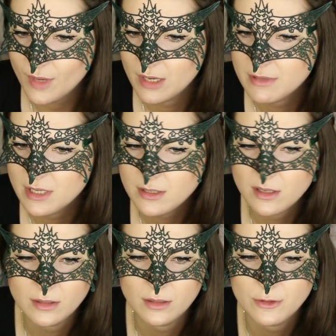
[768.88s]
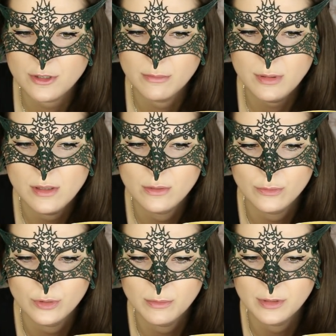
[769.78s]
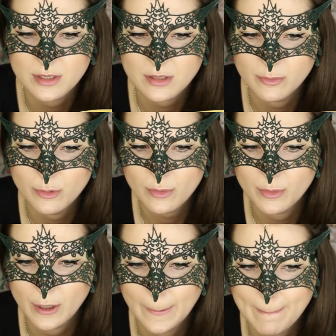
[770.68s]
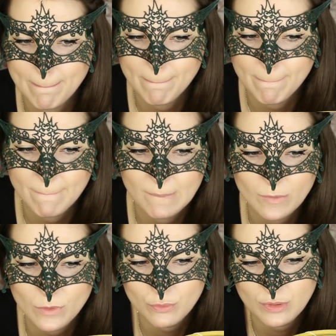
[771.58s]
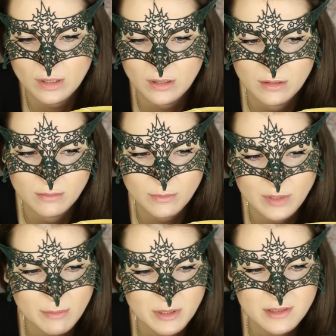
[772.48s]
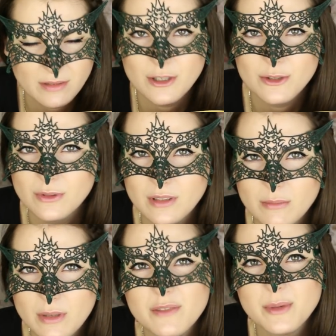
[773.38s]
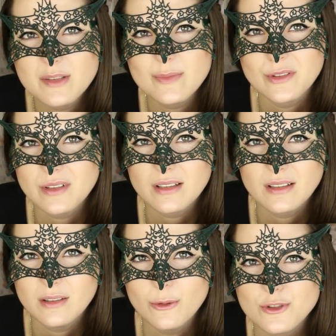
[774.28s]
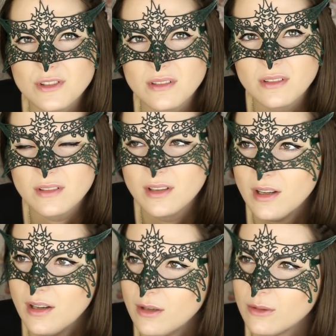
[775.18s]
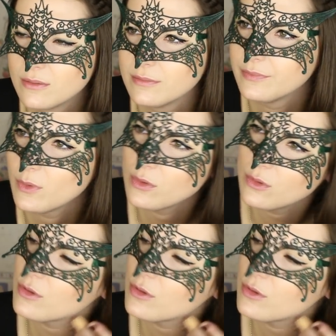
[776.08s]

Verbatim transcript: А вы знаете, как-то очень обидно, но вот именно с тех пор у меня, ну такие, ну, я подозреваю, что они и были, в принципе, наверное, не очень ну, не то,